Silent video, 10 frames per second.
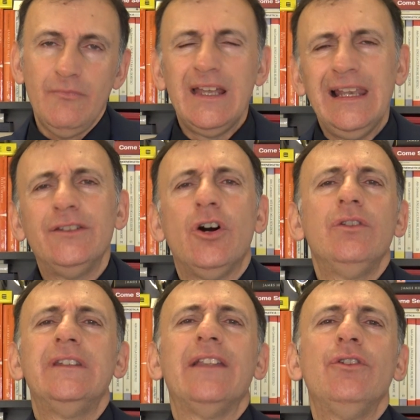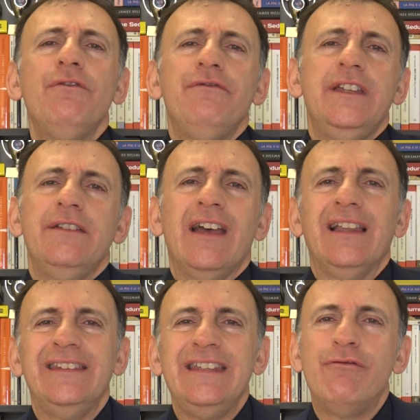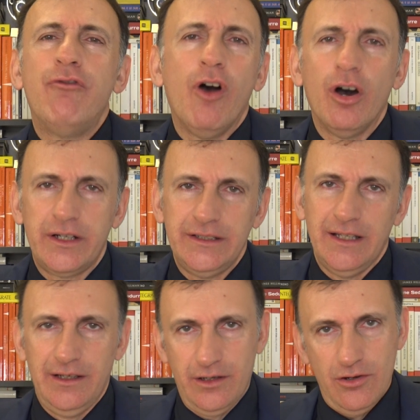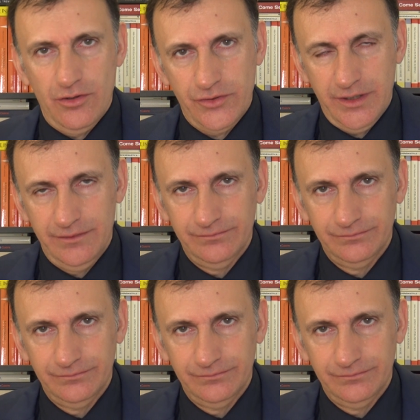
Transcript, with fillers: La donna non vive al di fuori delle cose.